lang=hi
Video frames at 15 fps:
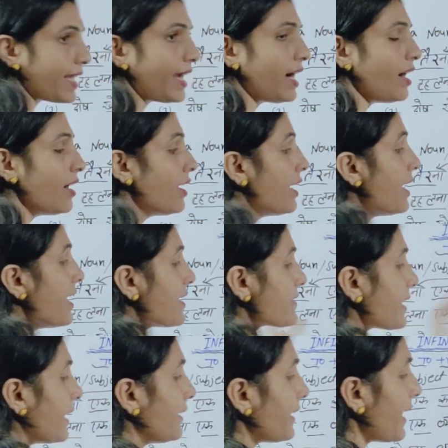आया
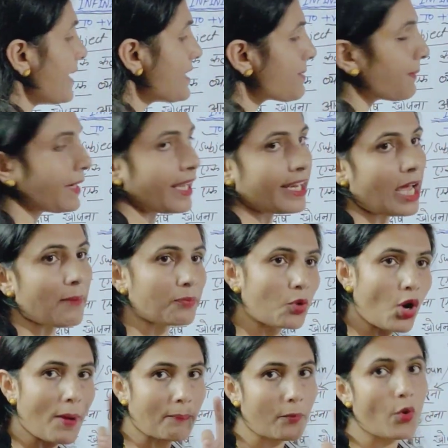सेंटेंस बनाना आप
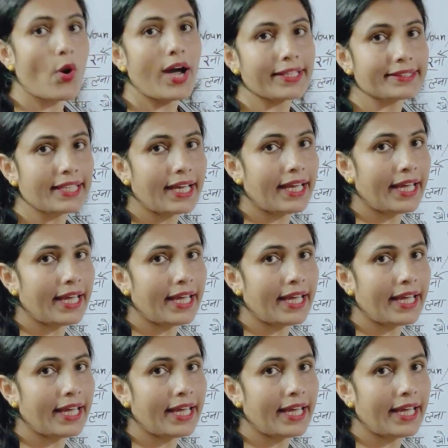तो आपको आता